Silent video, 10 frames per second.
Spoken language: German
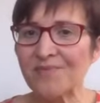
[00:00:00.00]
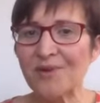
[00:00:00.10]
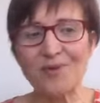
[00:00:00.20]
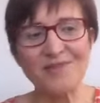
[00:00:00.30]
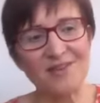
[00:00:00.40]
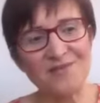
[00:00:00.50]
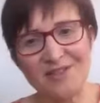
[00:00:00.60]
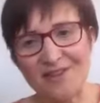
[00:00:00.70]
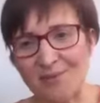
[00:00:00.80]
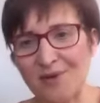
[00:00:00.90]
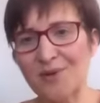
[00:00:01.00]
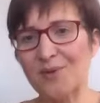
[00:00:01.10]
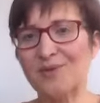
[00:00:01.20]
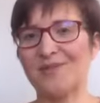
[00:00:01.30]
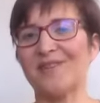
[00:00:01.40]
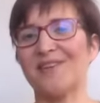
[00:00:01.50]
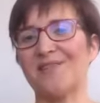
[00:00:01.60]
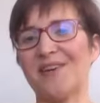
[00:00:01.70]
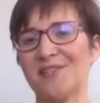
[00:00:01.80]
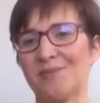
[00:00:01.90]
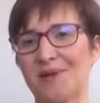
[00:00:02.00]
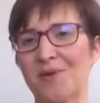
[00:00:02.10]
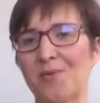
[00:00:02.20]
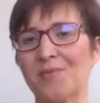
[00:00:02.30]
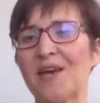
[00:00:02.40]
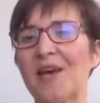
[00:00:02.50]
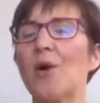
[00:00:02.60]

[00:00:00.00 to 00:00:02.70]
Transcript: und der wird dann immer größer, je weiter man kommt.